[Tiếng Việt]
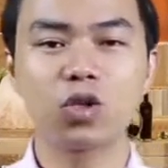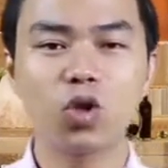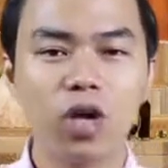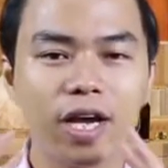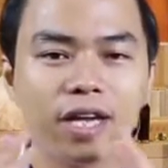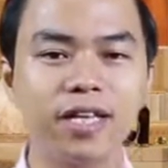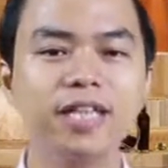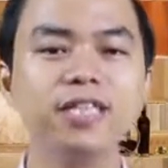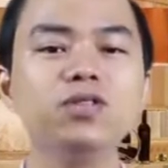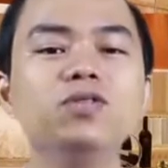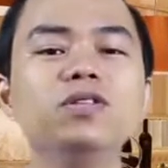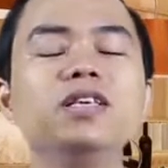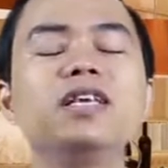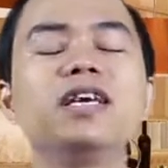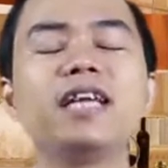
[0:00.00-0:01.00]
tôi lấy thí dụ
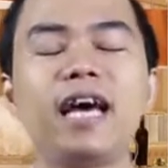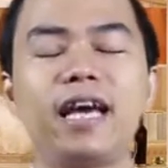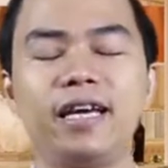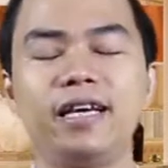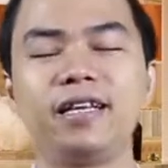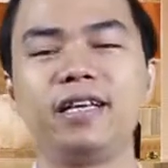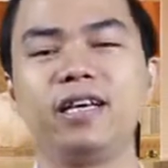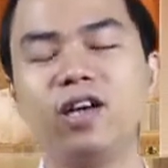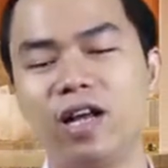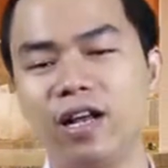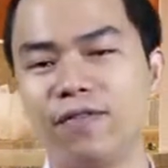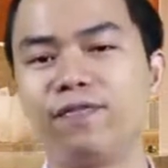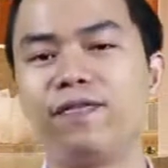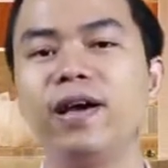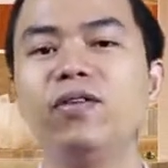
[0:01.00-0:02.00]
như thế này thì gọi là
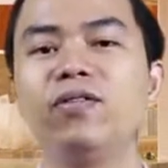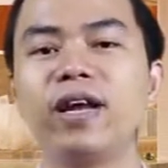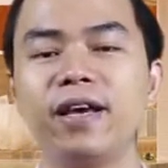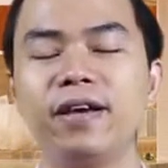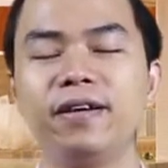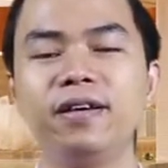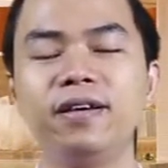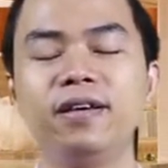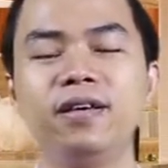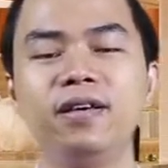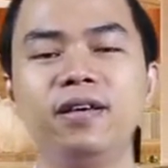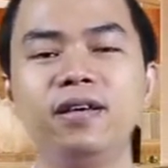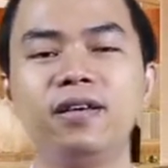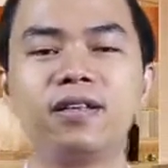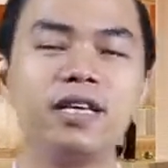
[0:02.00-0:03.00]
phễu này
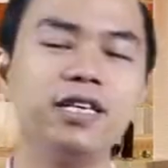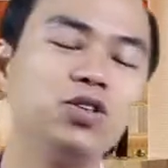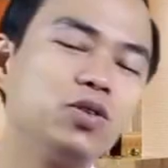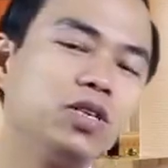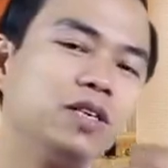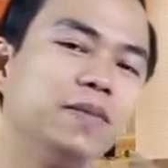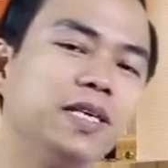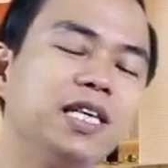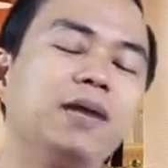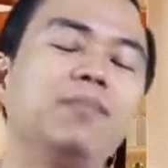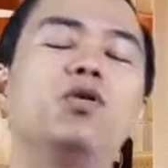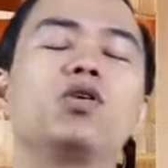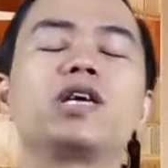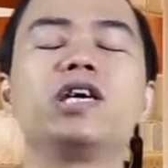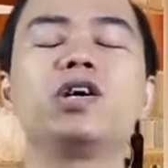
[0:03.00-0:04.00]
thí dụ như bây giờ
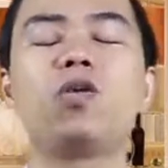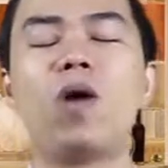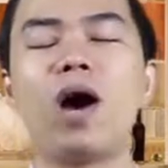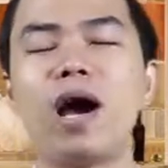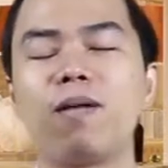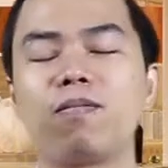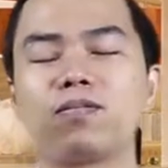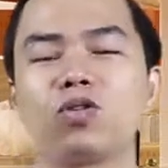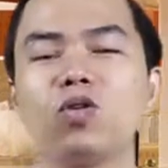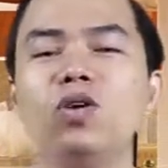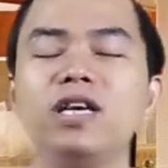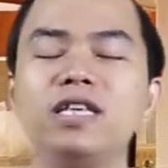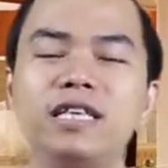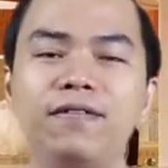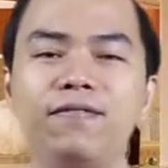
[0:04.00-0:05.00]
một cái khóa học
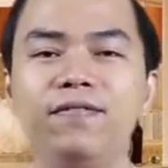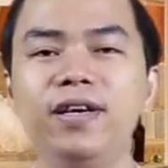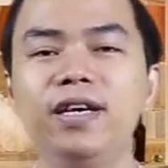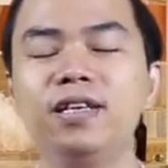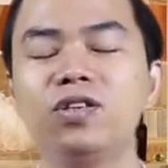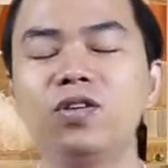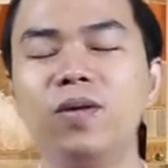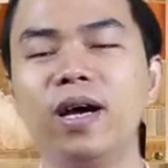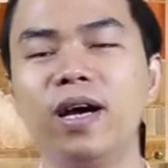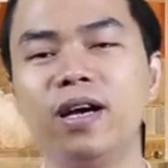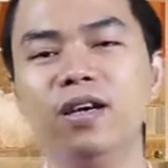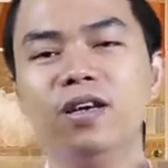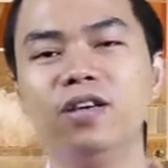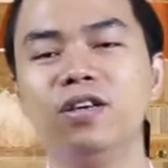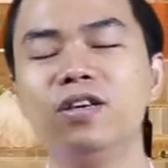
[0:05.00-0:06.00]
tôi là giảng viên đúng không ạ
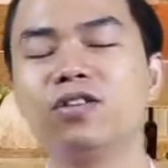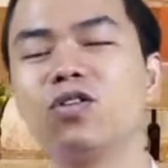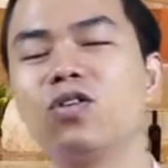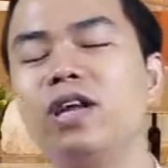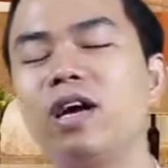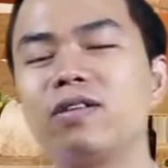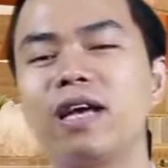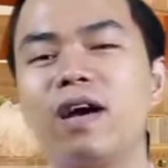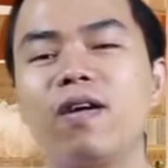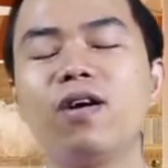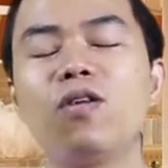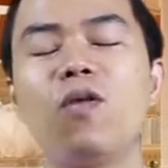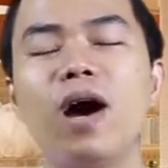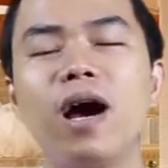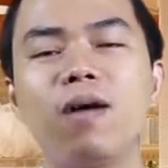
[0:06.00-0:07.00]
tôi đào tạo các
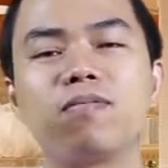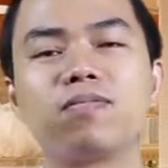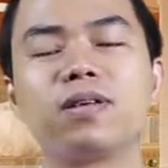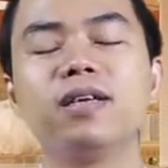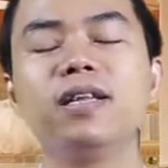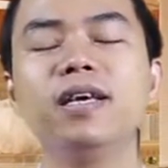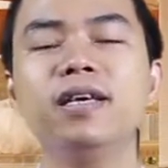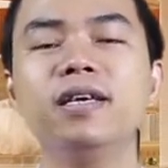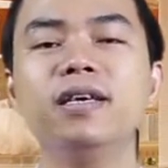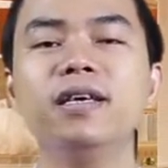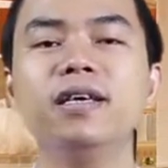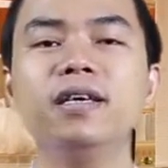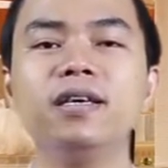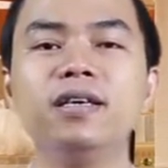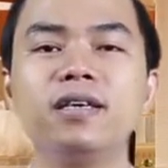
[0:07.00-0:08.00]
khóa học thế thì
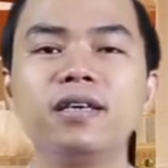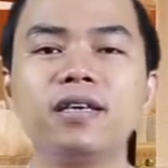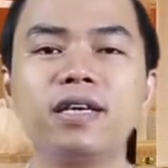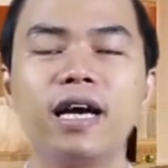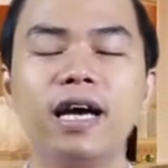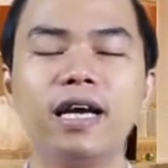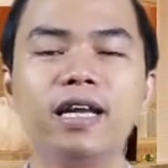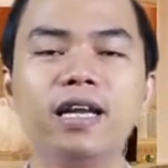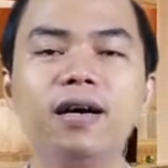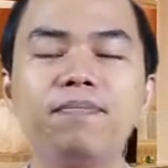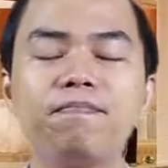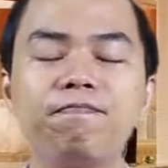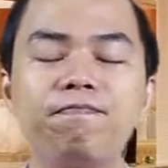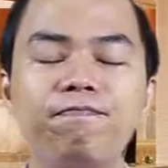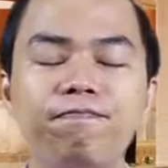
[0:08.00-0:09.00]
cái
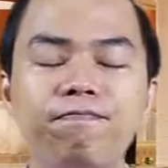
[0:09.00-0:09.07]
lớp